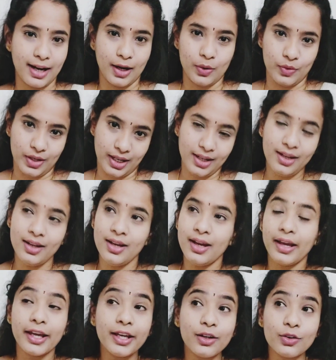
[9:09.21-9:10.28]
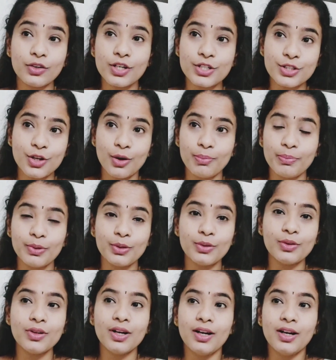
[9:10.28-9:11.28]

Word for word: అలా ఉంటాయి ఇంకొక షాప్లో